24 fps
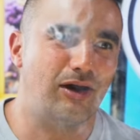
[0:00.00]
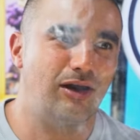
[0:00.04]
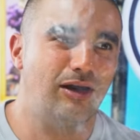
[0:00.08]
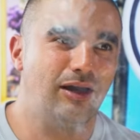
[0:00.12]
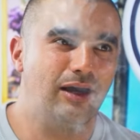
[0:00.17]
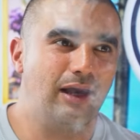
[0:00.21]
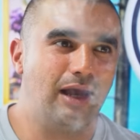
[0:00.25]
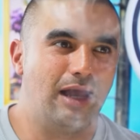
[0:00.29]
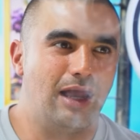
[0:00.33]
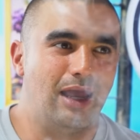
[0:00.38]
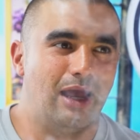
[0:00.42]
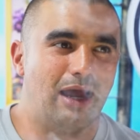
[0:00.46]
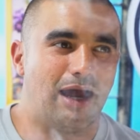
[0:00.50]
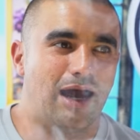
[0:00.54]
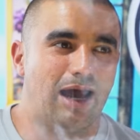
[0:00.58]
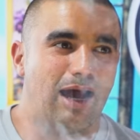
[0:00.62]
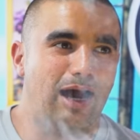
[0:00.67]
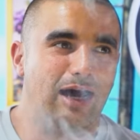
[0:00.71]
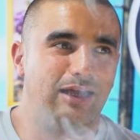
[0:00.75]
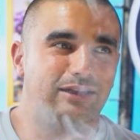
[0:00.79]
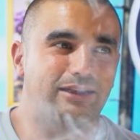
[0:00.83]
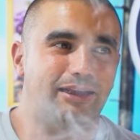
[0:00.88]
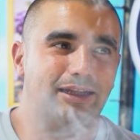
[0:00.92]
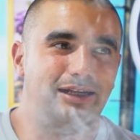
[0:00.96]
a,
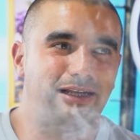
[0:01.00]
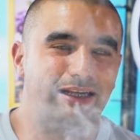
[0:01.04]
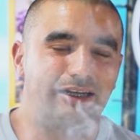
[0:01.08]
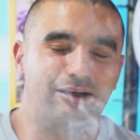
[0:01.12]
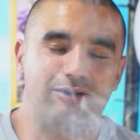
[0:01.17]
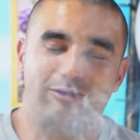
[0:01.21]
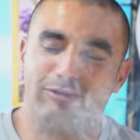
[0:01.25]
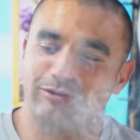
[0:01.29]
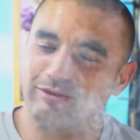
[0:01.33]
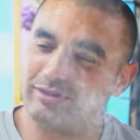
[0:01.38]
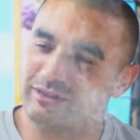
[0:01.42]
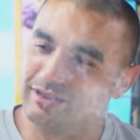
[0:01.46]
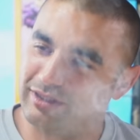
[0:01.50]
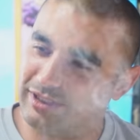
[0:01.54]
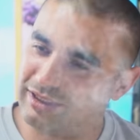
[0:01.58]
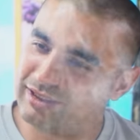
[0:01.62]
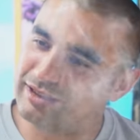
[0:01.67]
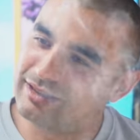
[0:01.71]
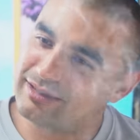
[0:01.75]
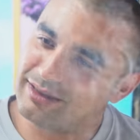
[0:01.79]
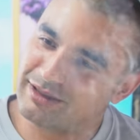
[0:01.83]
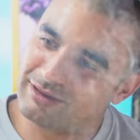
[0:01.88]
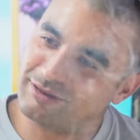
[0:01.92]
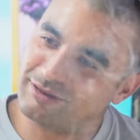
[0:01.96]
tener
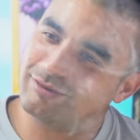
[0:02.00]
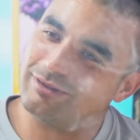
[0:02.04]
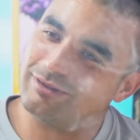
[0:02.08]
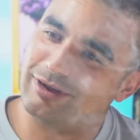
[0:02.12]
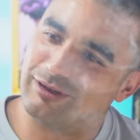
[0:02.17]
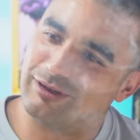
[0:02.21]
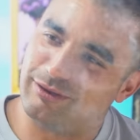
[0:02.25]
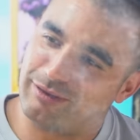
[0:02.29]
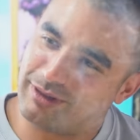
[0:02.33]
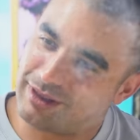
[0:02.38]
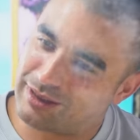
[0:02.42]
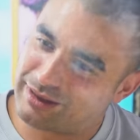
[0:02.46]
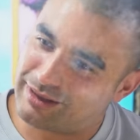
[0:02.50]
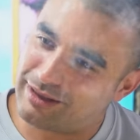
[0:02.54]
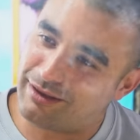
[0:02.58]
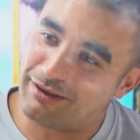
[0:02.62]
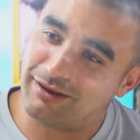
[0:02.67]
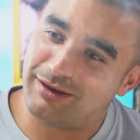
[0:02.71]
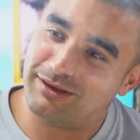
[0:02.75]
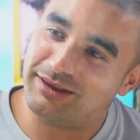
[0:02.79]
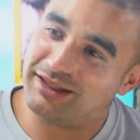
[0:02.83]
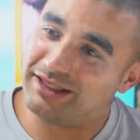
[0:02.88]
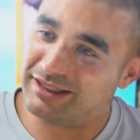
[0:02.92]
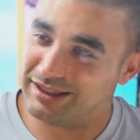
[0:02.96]
conciencia sobre lo que
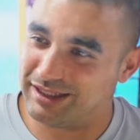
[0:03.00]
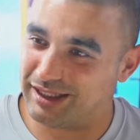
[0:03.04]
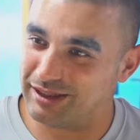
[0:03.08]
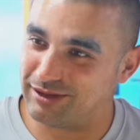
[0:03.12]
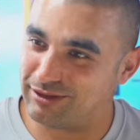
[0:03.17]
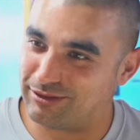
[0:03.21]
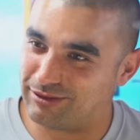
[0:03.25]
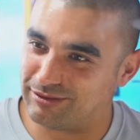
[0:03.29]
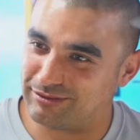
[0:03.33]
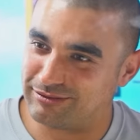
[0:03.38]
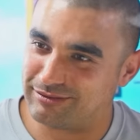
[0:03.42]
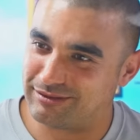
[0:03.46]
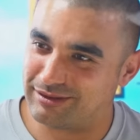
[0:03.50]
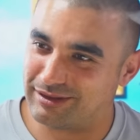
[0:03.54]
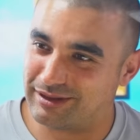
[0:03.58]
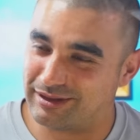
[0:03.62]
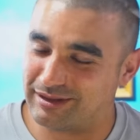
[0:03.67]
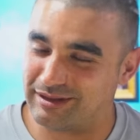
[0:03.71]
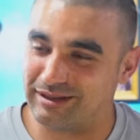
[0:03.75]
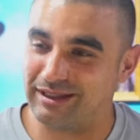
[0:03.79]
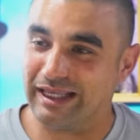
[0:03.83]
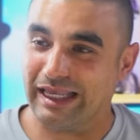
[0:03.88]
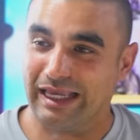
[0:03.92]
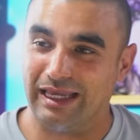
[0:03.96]
estabais diciendo.
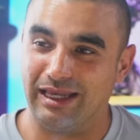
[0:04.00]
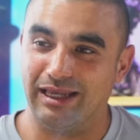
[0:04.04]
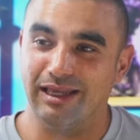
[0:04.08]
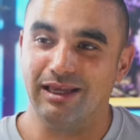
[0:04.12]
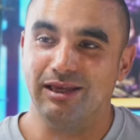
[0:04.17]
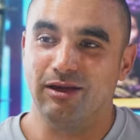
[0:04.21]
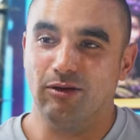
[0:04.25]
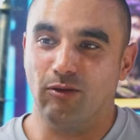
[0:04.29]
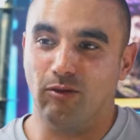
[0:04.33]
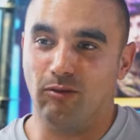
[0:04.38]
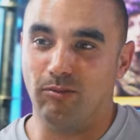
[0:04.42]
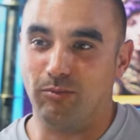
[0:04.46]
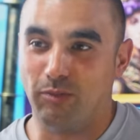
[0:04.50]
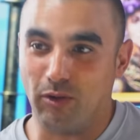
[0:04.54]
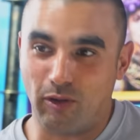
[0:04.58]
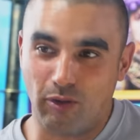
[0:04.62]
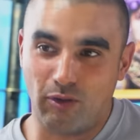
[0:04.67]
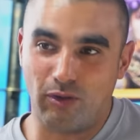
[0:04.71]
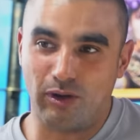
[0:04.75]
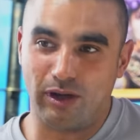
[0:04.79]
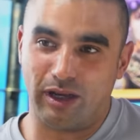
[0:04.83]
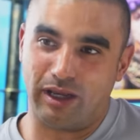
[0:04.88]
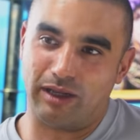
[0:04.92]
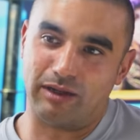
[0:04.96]
Que un
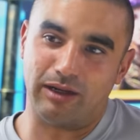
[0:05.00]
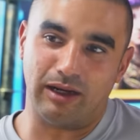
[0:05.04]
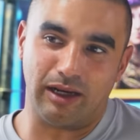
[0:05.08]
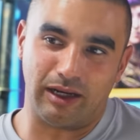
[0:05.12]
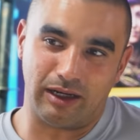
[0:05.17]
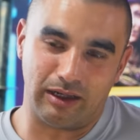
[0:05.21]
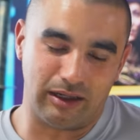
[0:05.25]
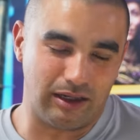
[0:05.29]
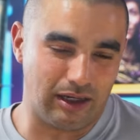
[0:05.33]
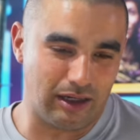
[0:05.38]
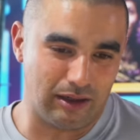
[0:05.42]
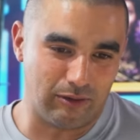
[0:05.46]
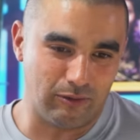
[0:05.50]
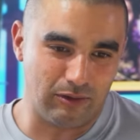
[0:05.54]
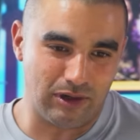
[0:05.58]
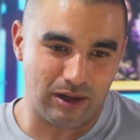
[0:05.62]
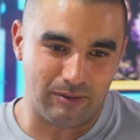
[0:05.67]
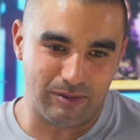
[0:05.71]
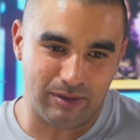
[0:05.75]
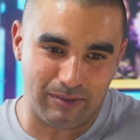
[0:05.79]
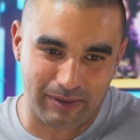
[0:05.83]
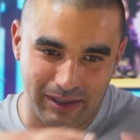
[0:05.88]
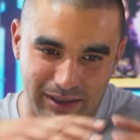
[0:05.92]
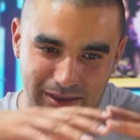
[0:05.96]
poco en,
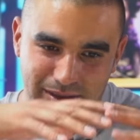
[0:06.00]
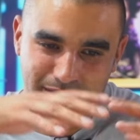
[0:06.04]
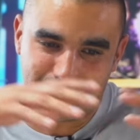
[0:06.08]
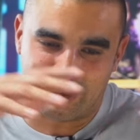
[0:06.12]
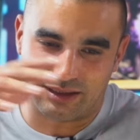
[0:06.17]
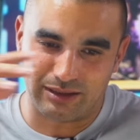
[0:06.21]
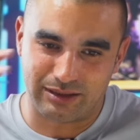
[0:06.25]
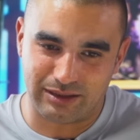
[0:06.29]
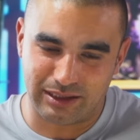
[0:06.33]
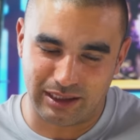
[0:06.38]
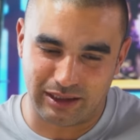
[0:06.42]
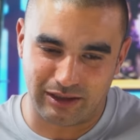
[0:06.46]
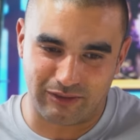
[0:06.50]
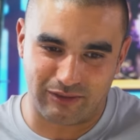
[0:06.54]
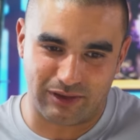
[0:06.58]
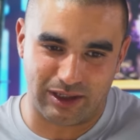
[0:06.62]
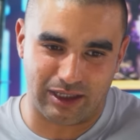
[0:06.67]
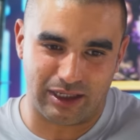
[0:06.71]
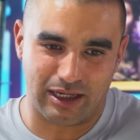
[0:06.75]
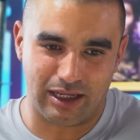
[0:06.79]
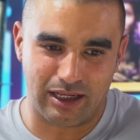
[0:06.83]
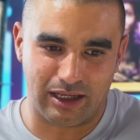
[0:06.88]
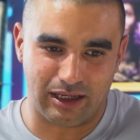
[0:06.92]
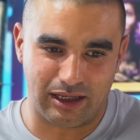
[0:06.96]
una primera instancia
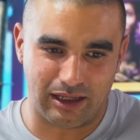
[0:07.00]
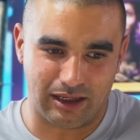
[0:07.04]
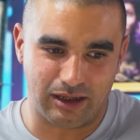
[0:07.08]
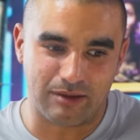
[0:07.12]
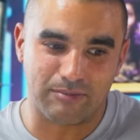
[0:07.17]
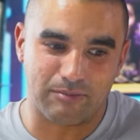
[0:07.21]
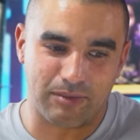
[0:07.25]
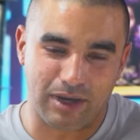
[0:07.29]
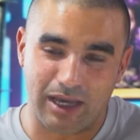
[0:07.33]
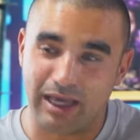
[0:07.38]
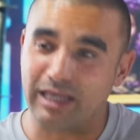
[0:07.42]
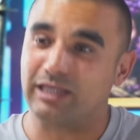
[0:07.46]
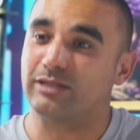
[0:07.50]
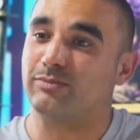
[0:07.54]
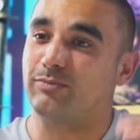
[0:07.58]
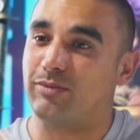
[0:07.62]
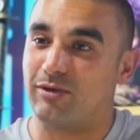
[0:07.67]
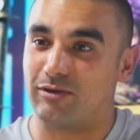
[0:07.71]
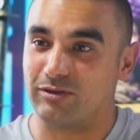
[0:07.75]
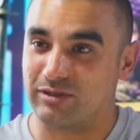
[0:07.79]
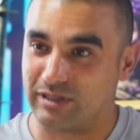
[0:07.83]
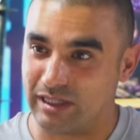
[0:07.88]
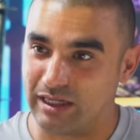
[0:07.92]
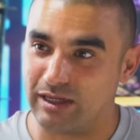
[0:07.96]
eres más
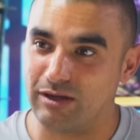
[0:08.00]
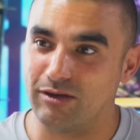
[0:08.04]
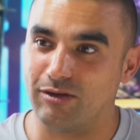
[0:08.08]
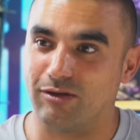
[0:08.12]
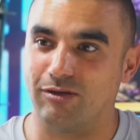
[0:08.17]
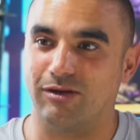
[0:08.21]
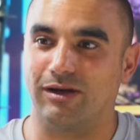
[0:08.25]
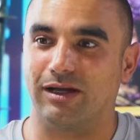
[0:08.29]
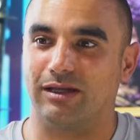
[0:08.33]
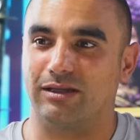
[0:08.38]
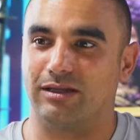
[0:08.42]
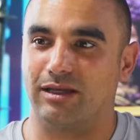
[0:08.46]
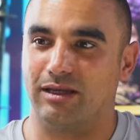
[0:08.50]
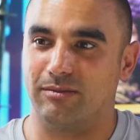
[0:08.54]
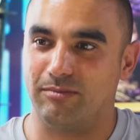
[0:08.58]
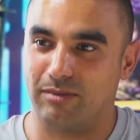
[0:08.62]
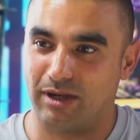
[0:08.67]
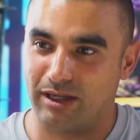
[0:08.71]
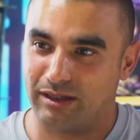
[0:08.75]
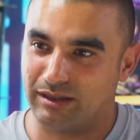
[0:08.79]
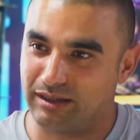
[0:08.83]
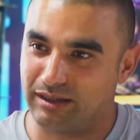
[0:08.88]
explosivo, ¿cachai? Más